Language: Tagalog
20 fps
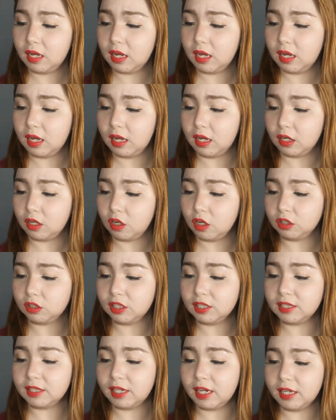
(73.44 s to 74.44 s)
uh,
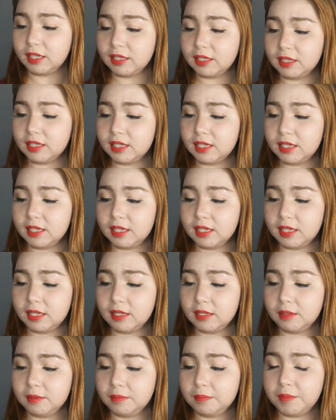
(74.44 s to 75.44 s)
cotton candy
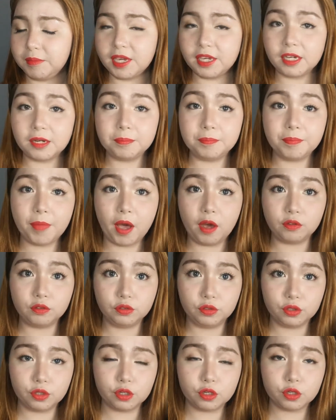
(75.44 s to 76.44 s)
makeup
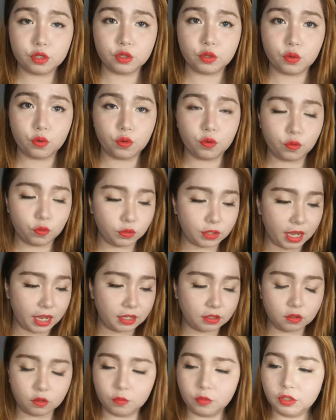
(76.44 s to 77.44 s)
powder. So,
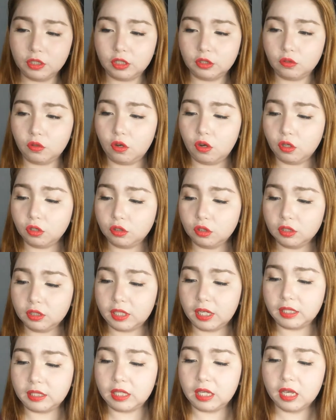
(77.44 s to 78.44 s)
unahin ko muna tong cotton
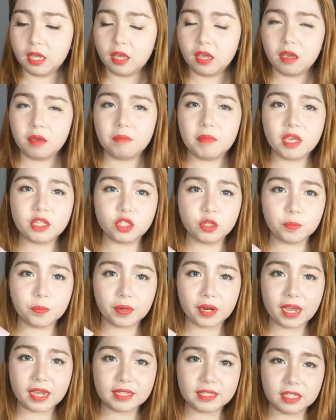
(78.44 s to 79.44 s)
candy. Medyo
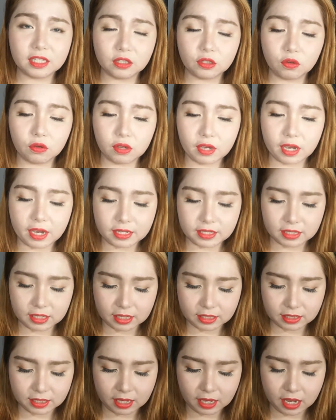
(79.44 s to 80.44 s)
pricey to guys
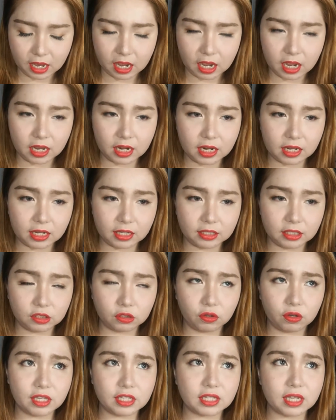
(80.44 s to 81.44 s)
kasi ang halaga
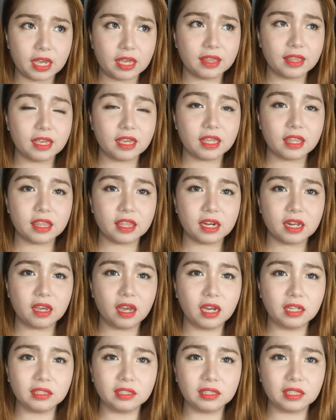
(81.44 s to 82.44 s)
nito is I think
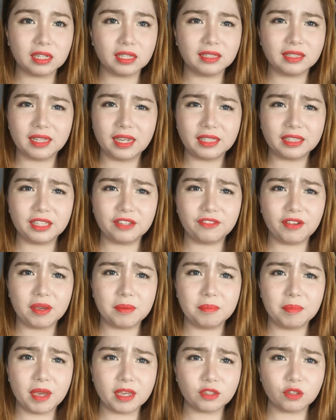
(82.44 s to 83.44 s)
395
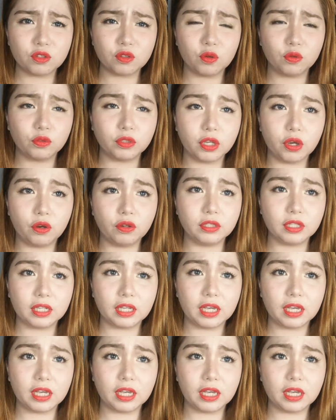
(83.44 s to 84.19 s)
pesos kung di ako